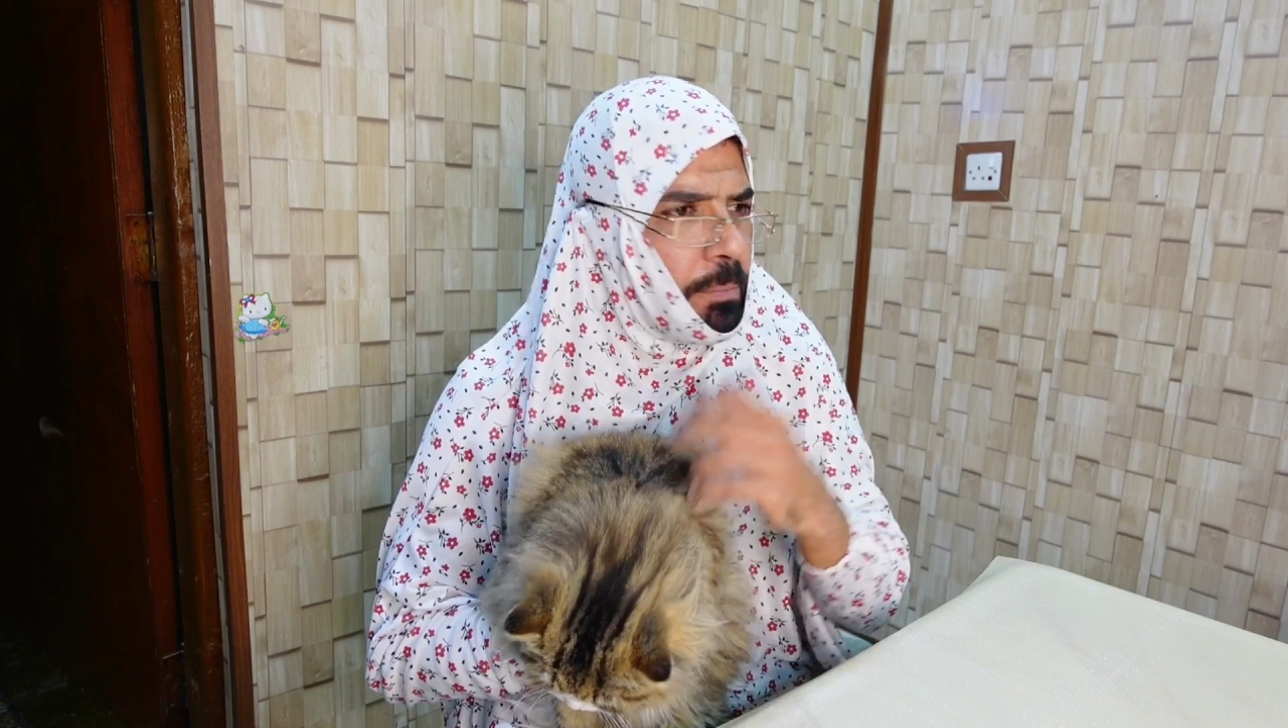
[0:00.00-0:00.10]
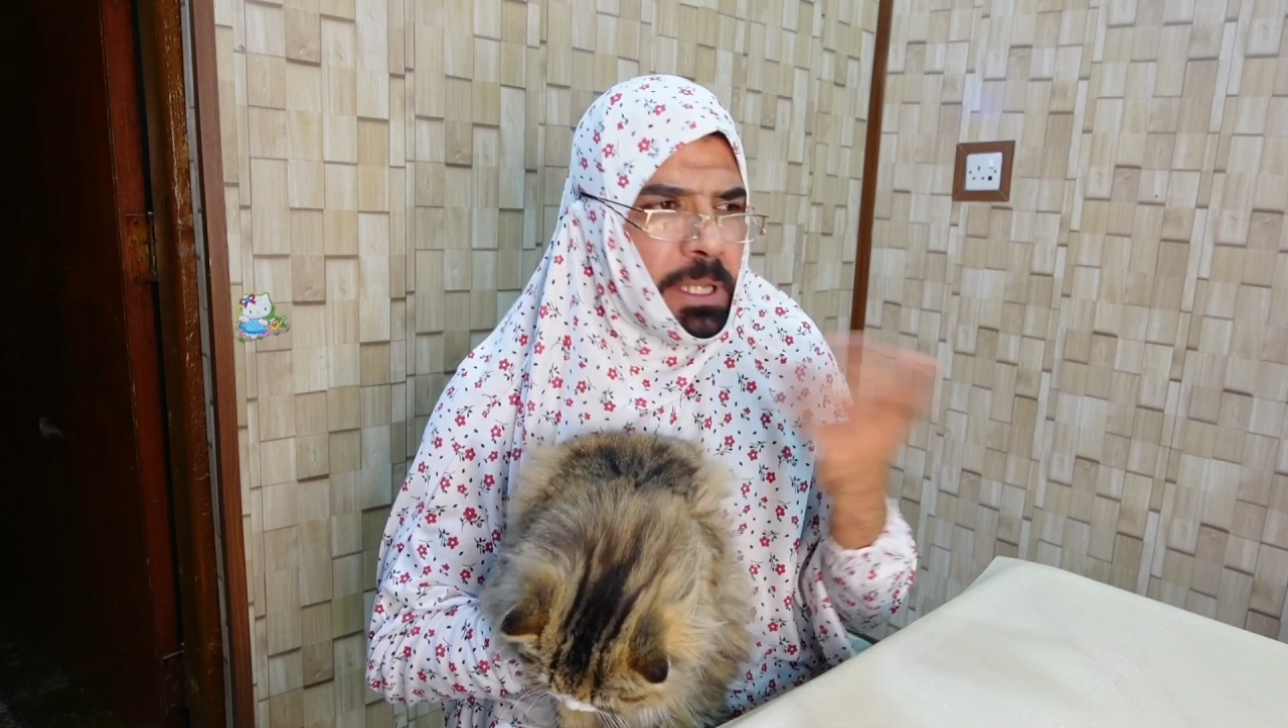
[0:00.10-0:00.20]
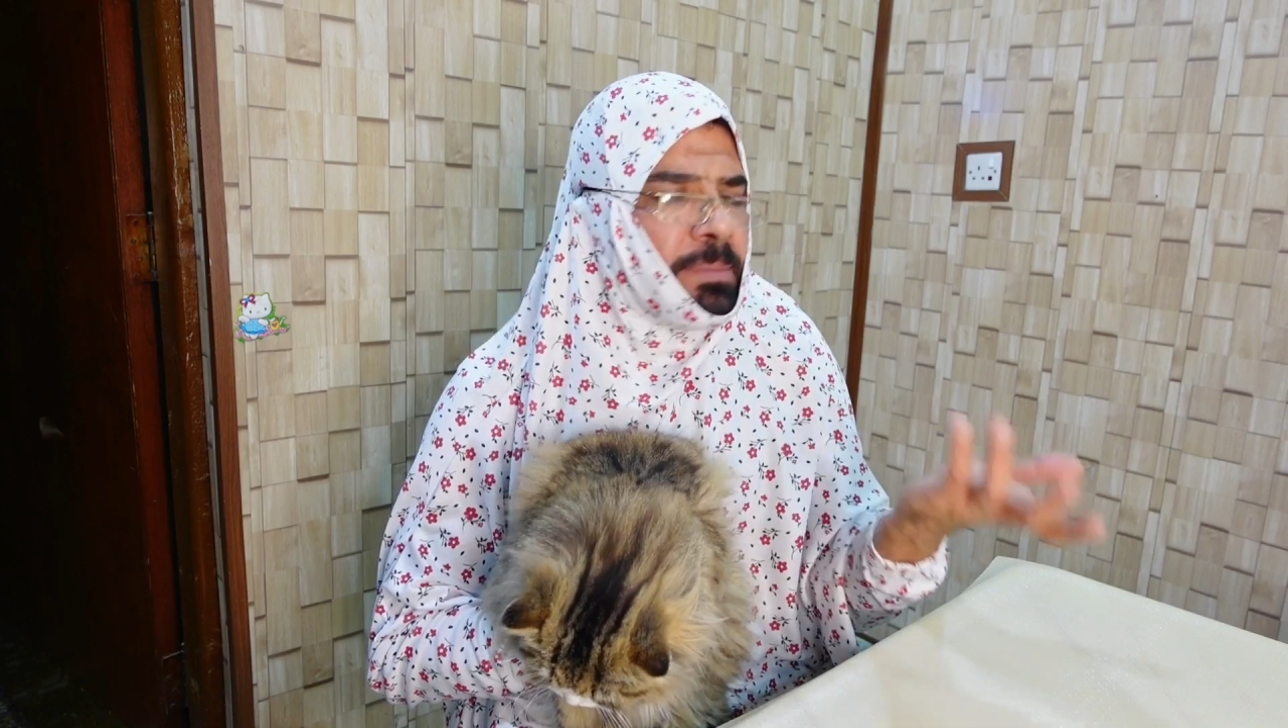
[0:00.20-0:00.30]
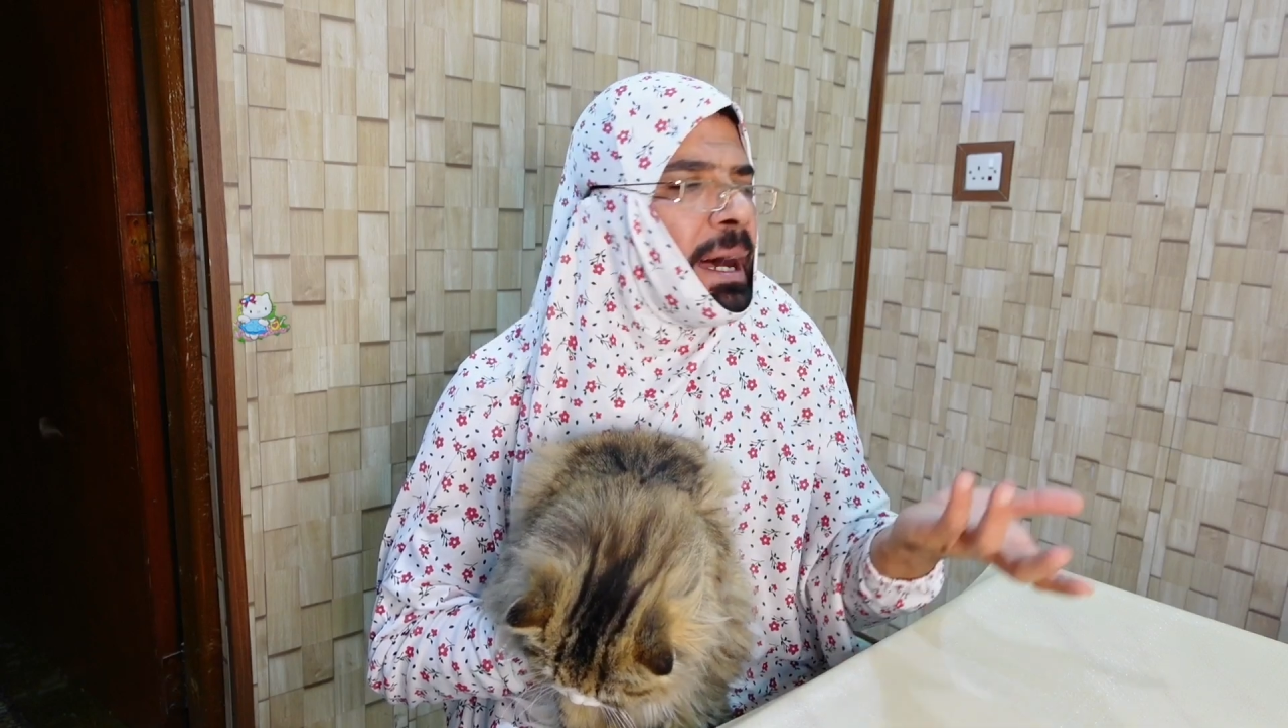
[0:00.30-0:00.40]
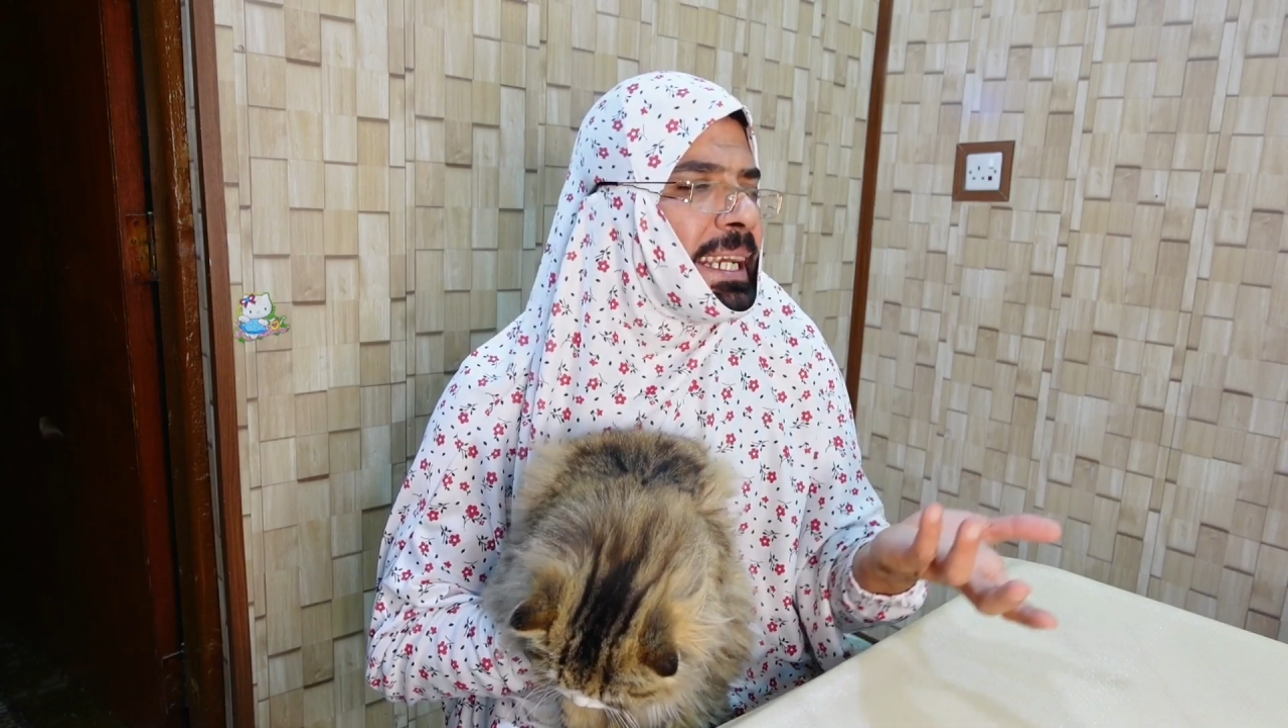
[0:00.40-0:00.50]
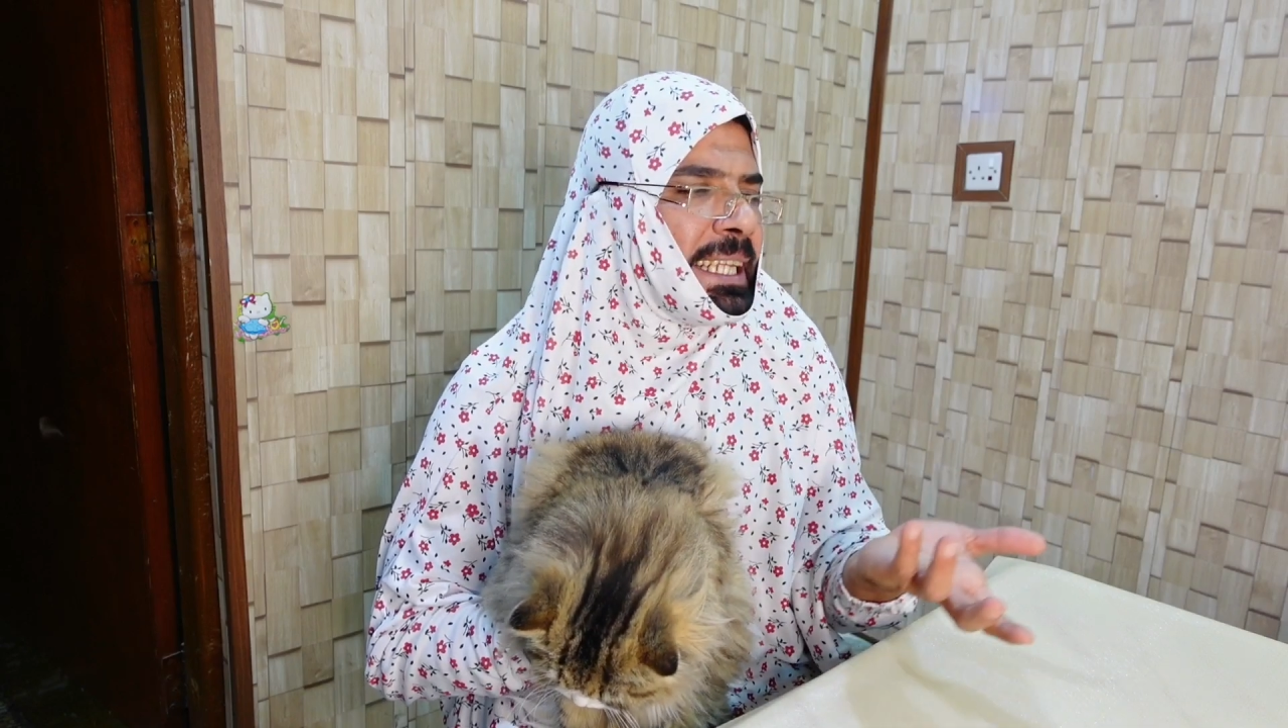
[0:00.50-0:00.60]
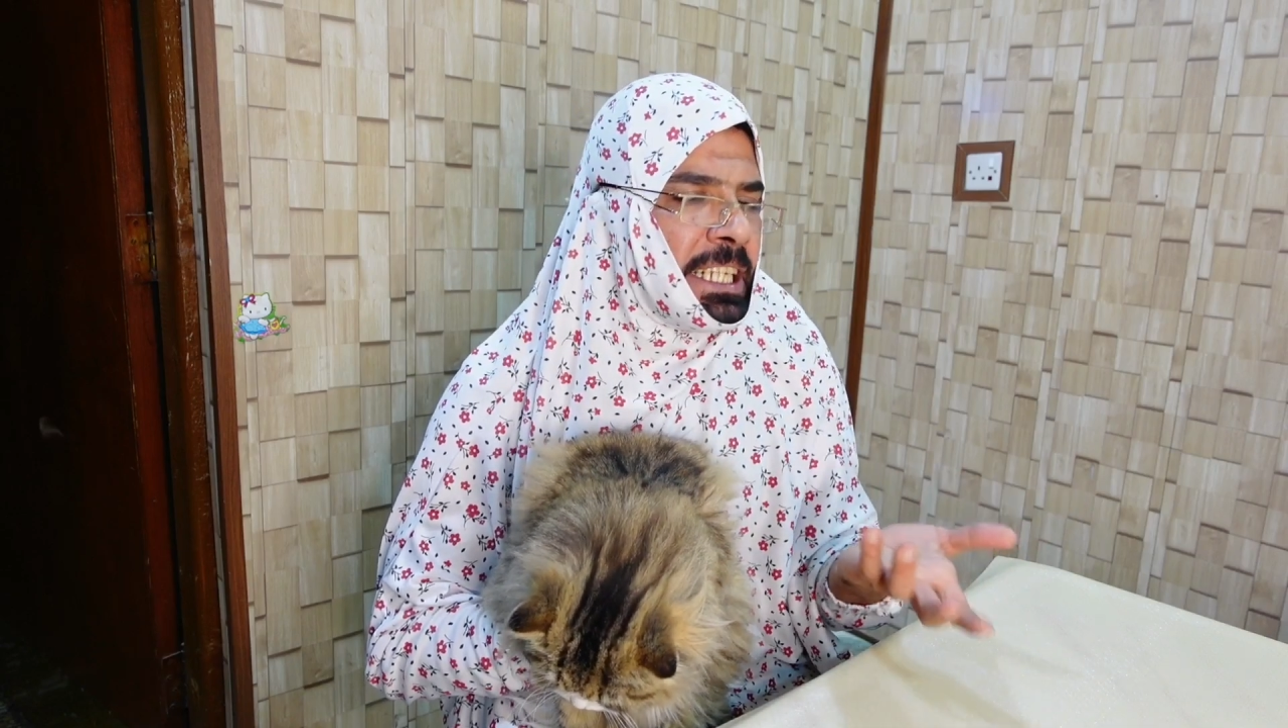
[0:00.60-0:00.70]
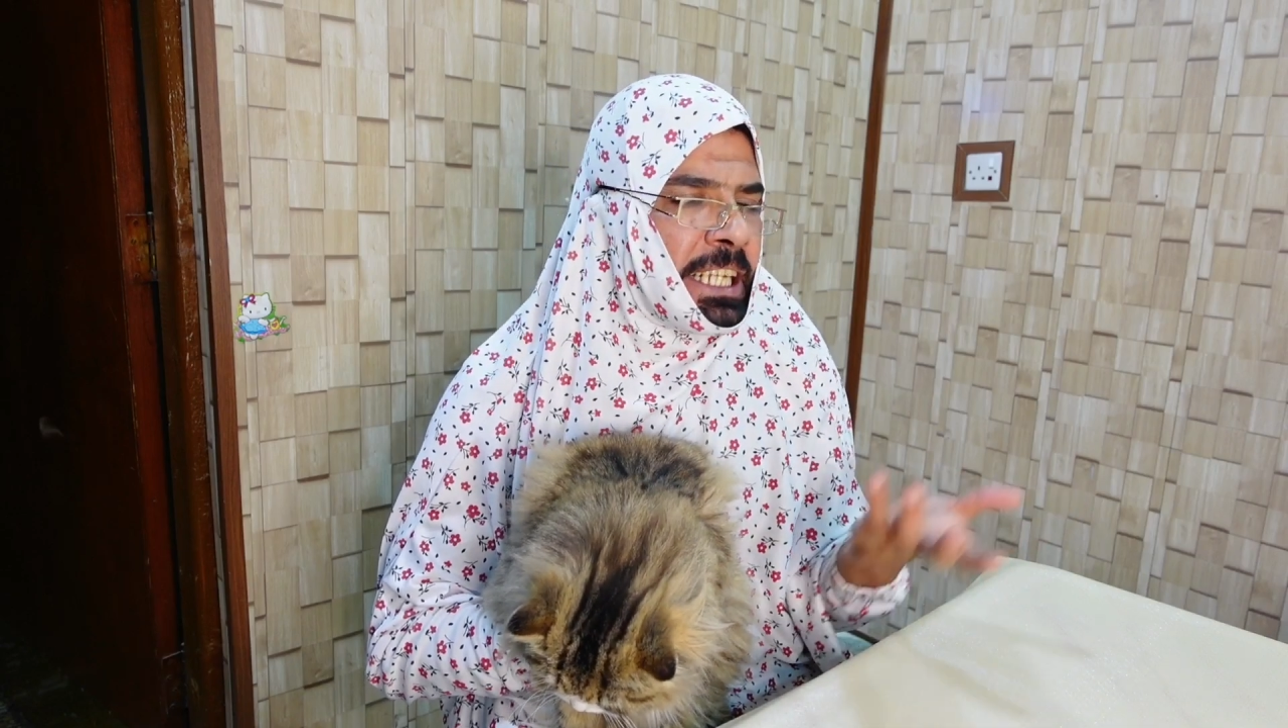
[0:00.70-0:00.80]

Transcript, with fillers: بس ما قلت